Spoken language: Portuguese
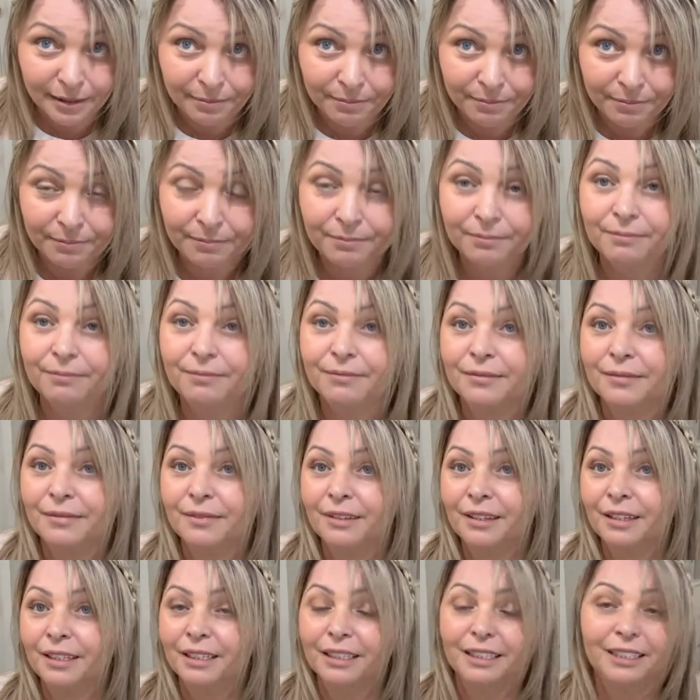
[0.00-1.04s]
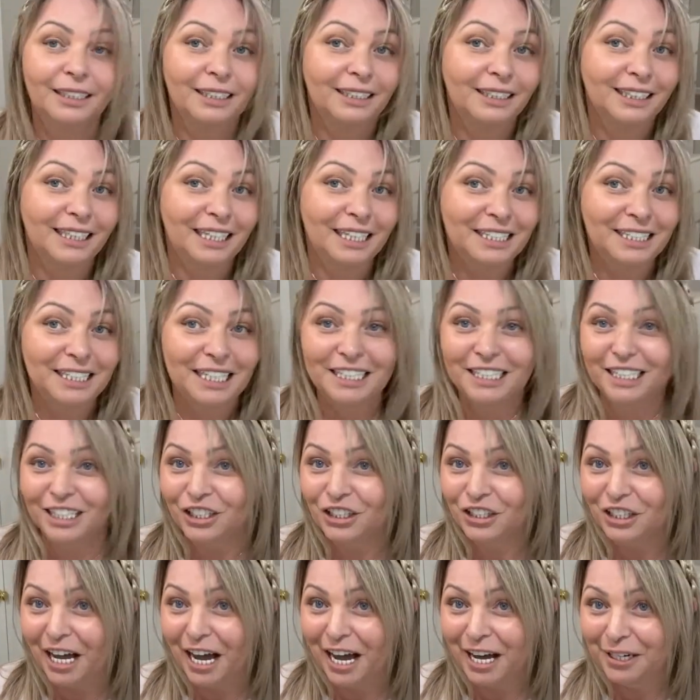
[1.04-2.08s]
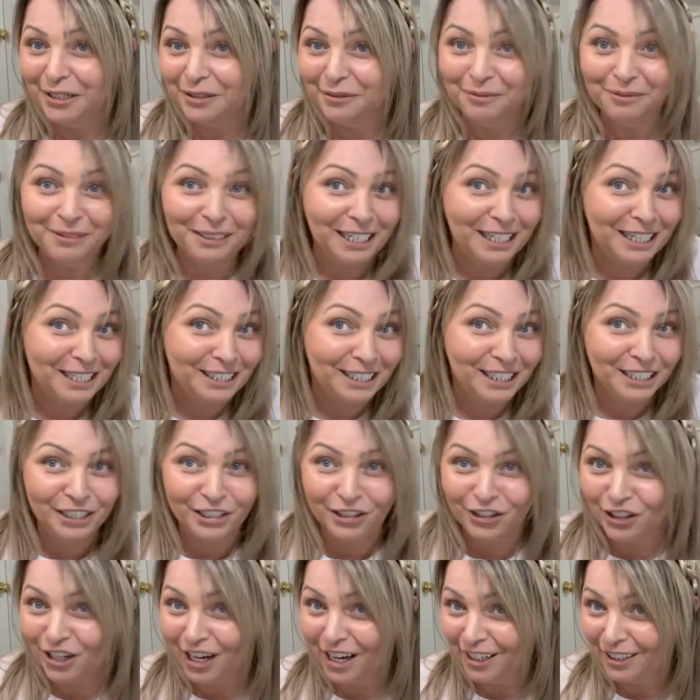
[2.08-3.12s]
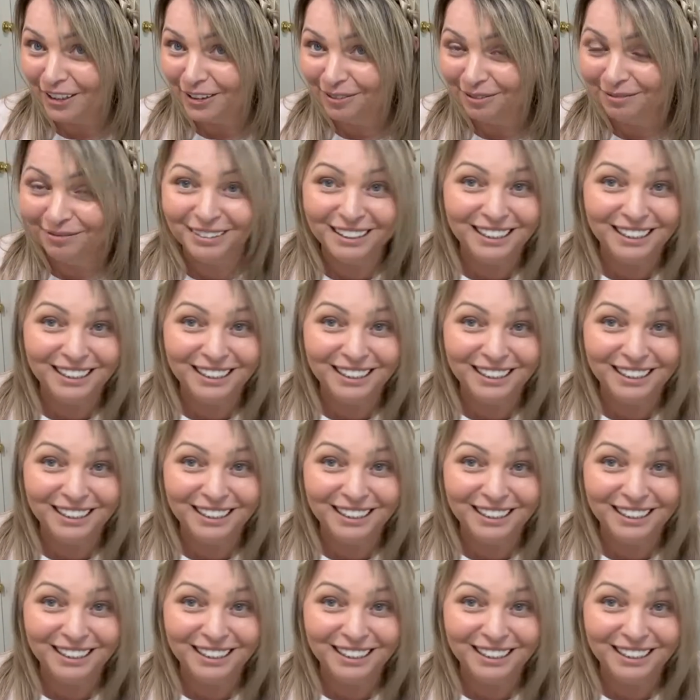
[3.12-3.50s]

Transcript: O que, que, vocês acharam? O que, que, vocês acharam?